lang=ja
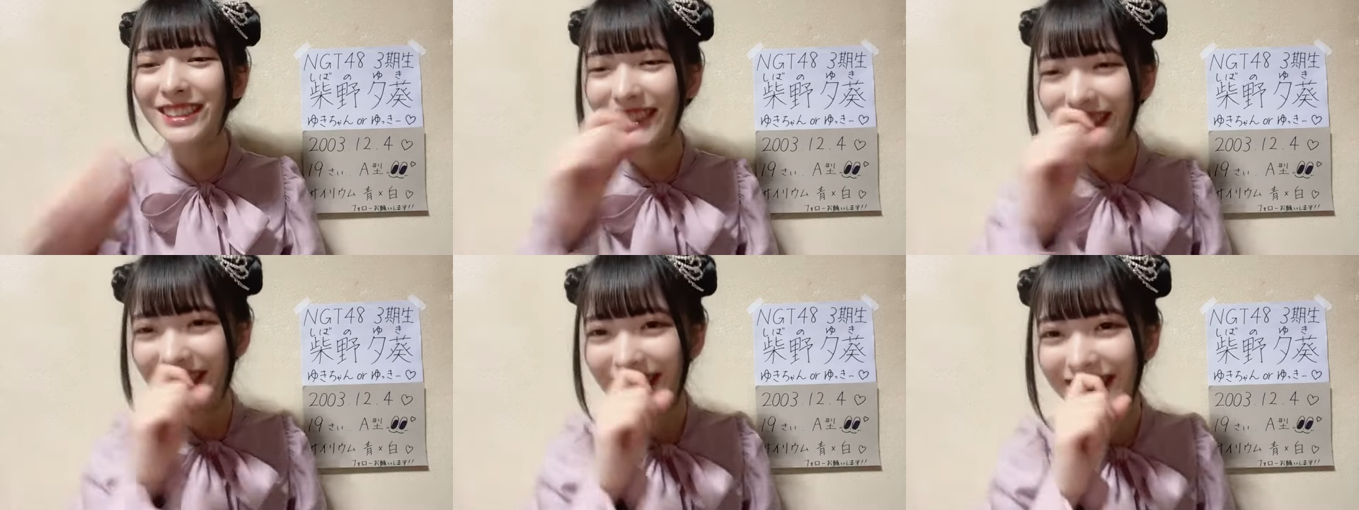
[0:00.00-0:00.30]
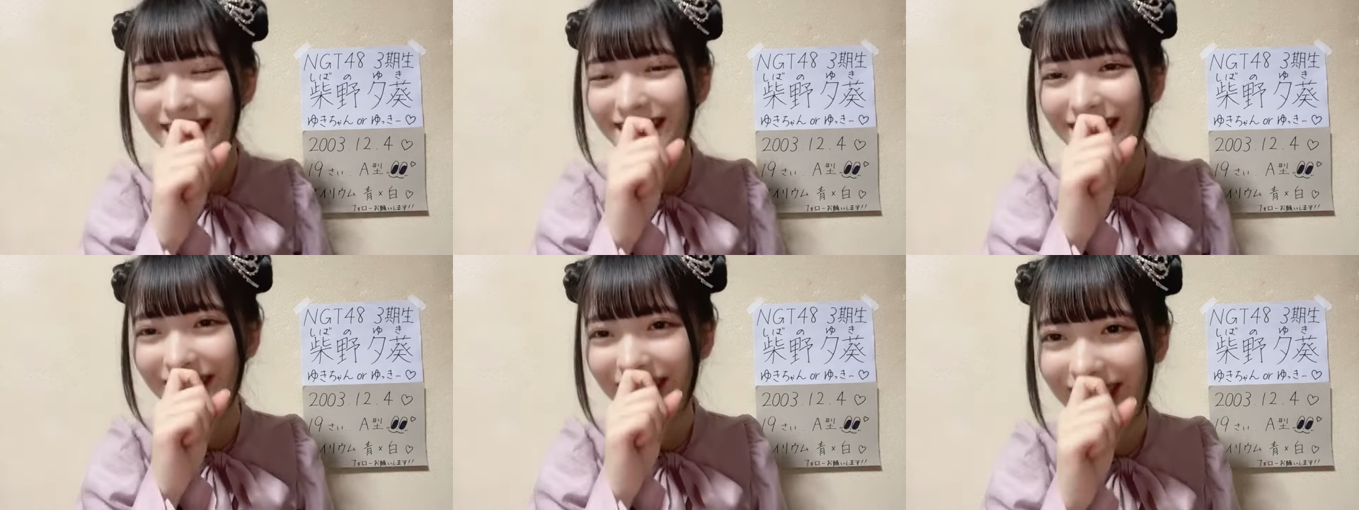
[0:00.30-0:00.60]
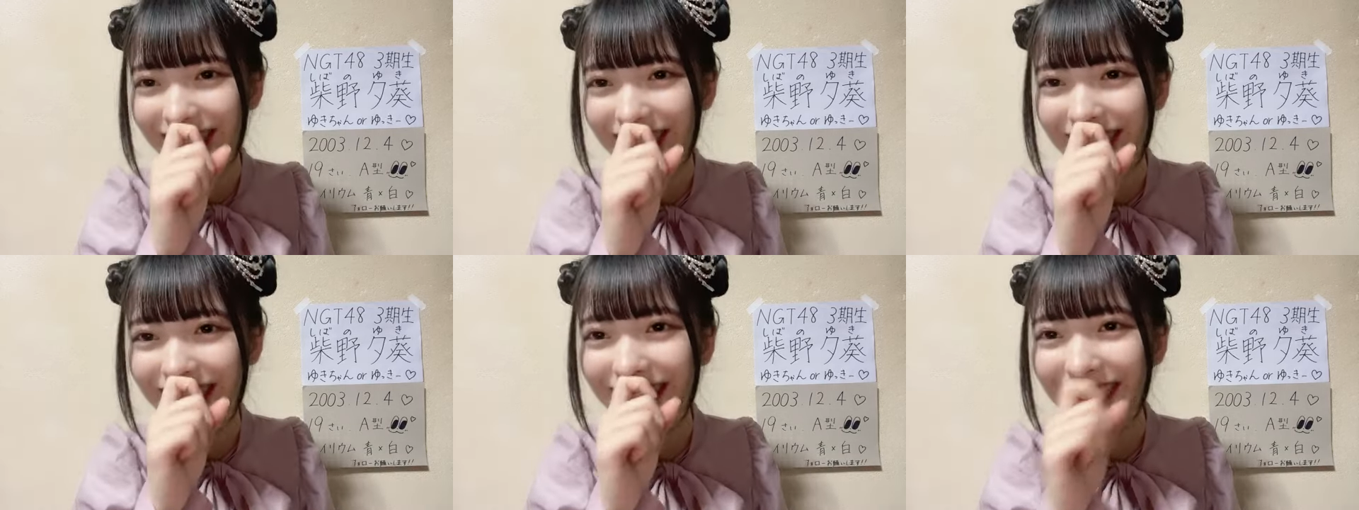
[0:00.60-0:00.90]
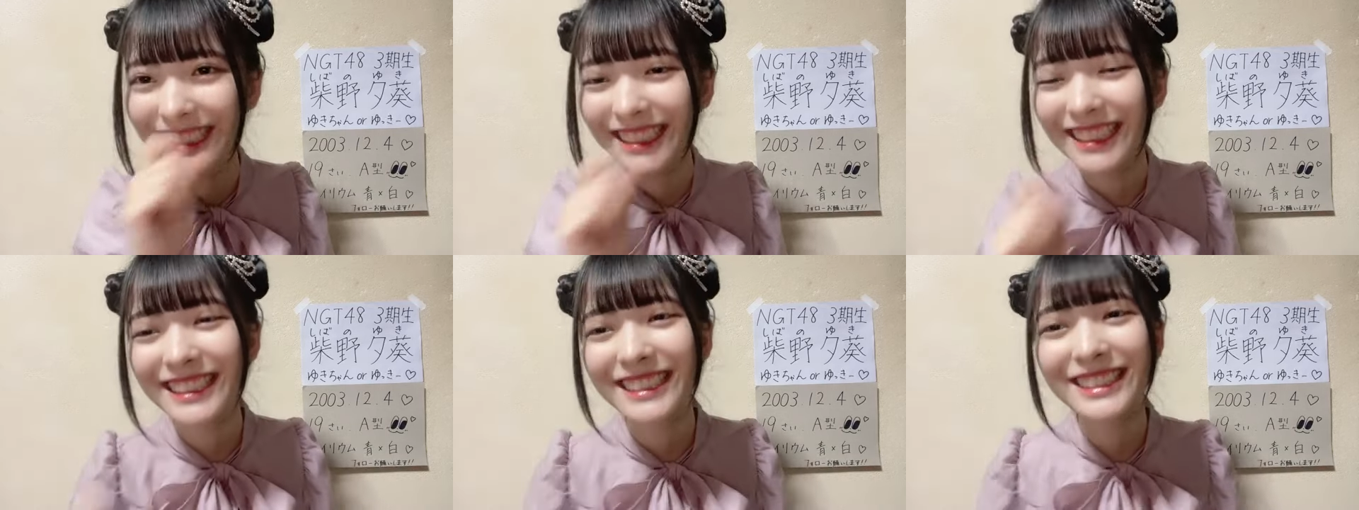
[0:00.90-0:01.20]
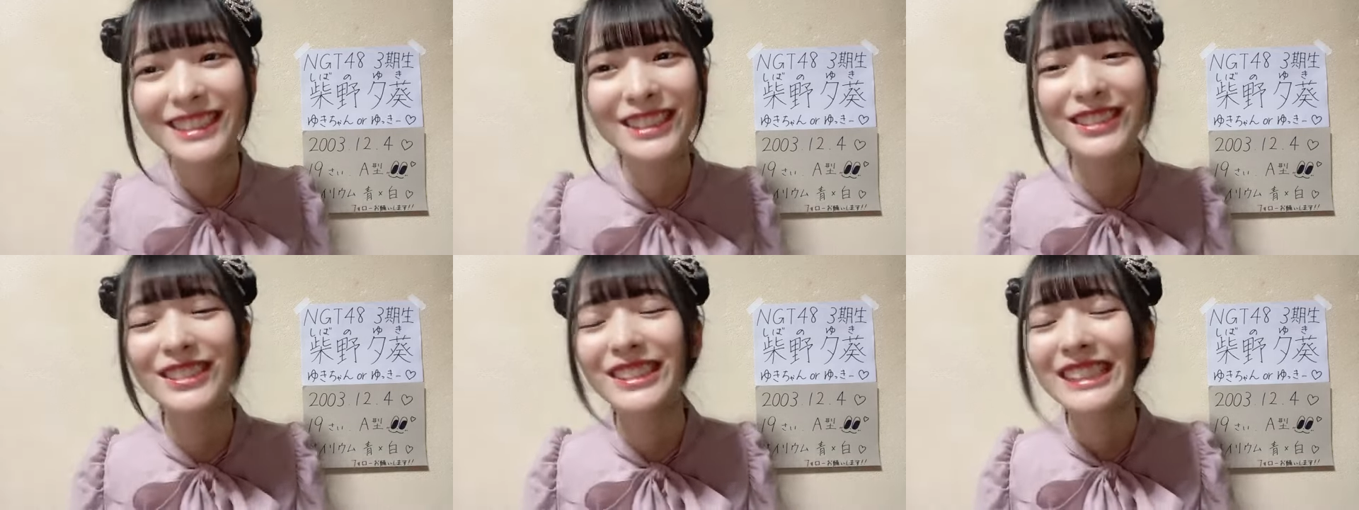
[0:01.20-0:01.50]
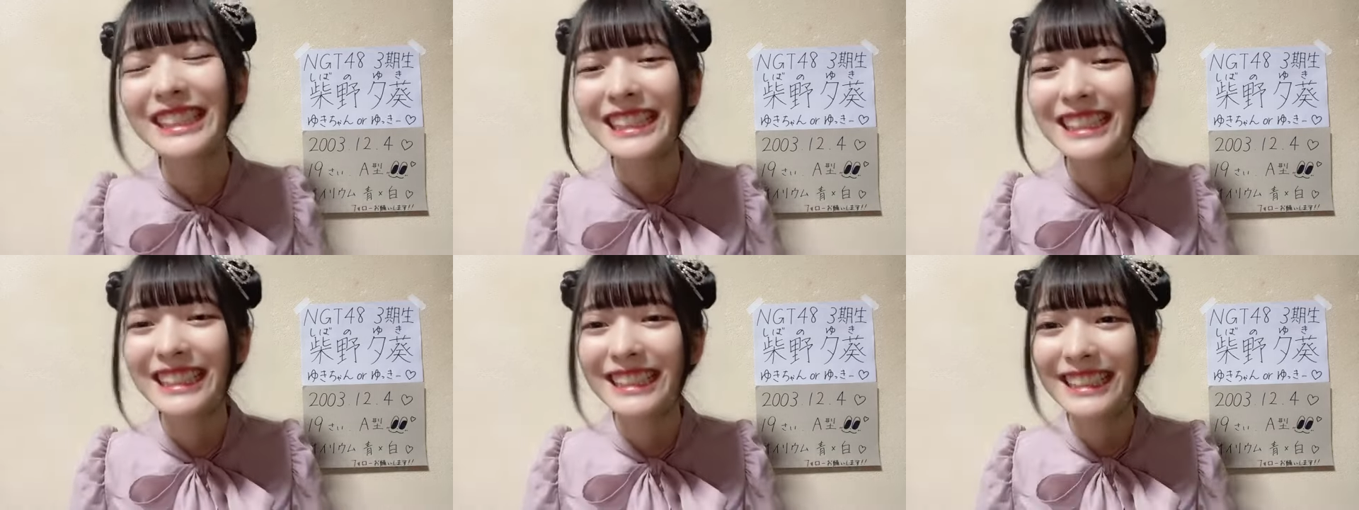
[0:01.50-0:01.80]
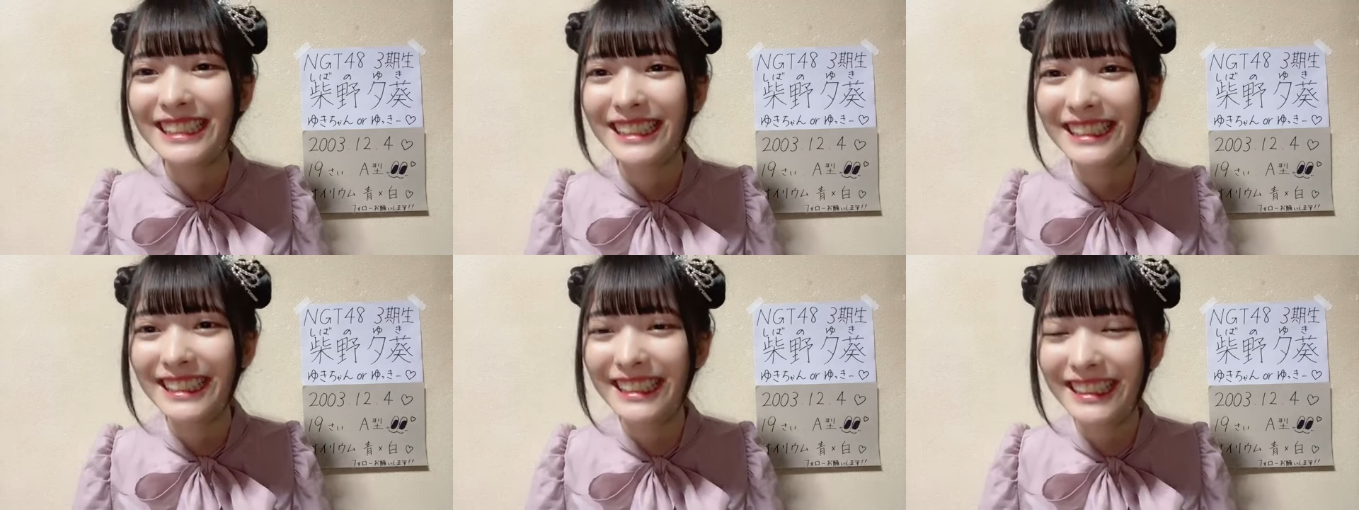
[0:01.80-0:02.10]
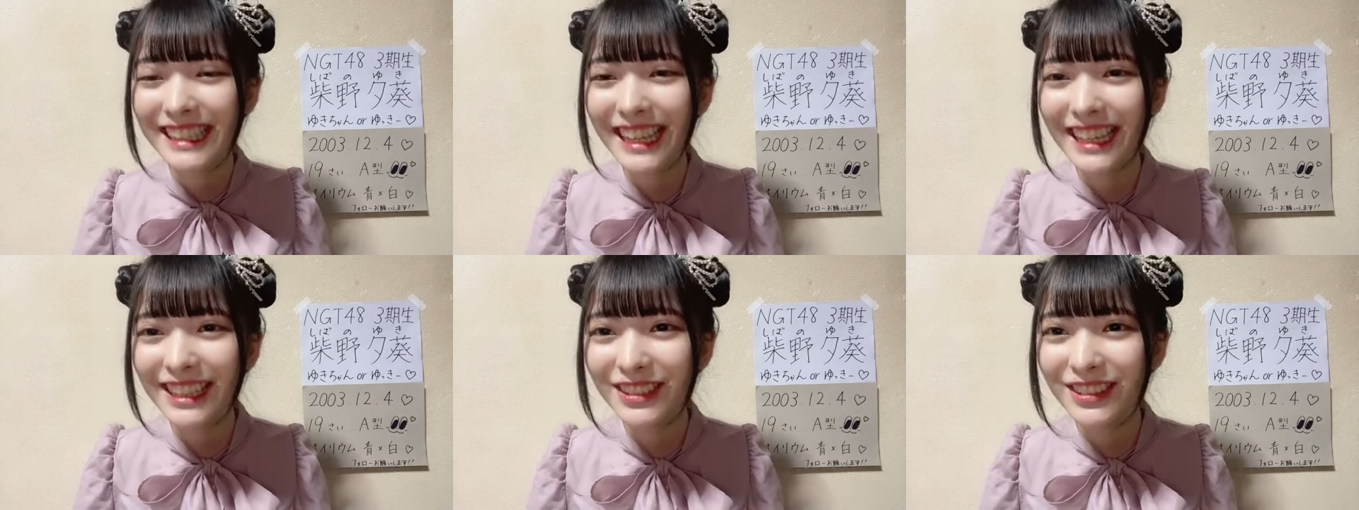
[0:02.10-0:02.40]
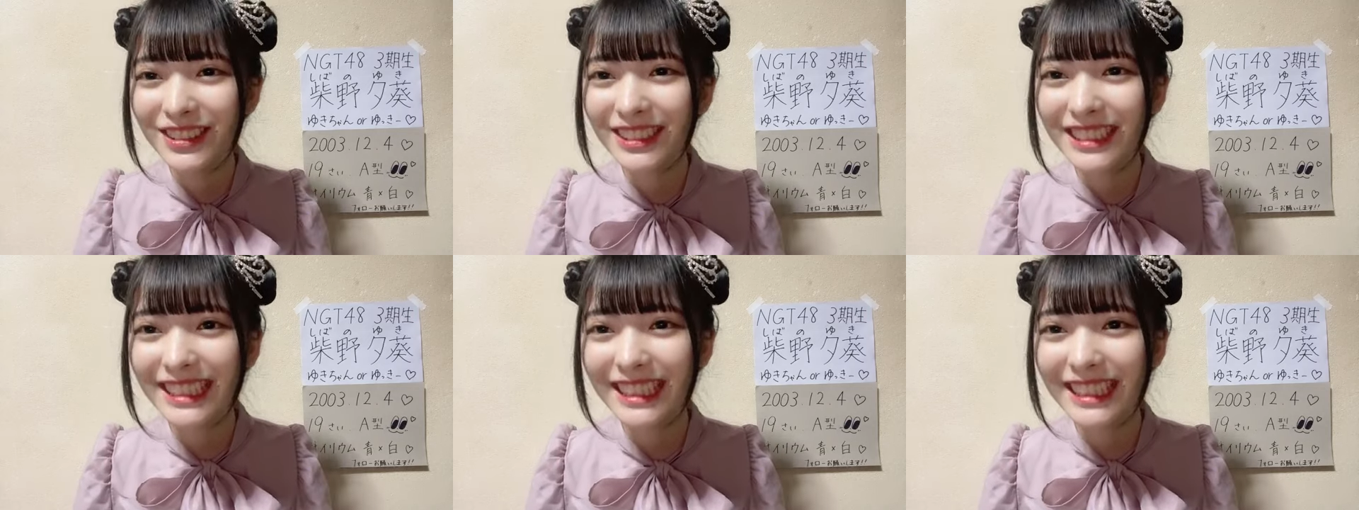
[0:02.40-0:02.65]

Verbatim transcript: それですそれですちょっとタイトル